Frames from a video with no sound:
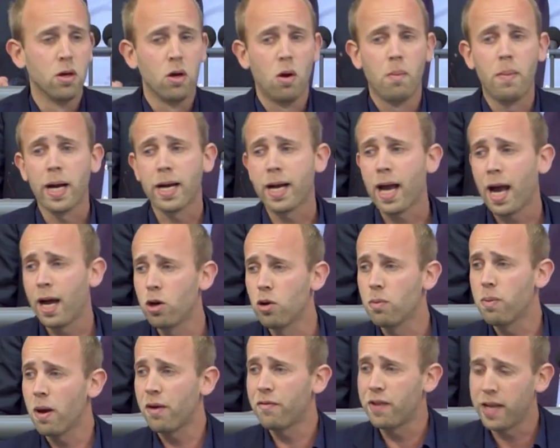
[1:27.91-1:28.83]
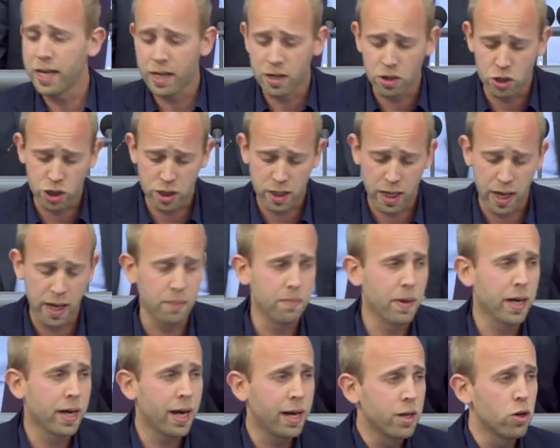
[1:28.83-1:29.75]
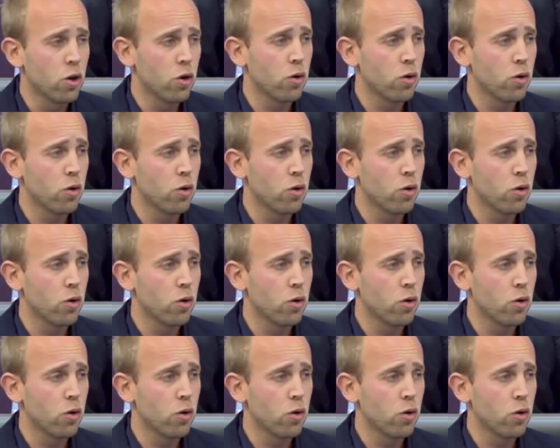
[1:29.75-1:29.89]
Und man kann über Wege streiten, man kann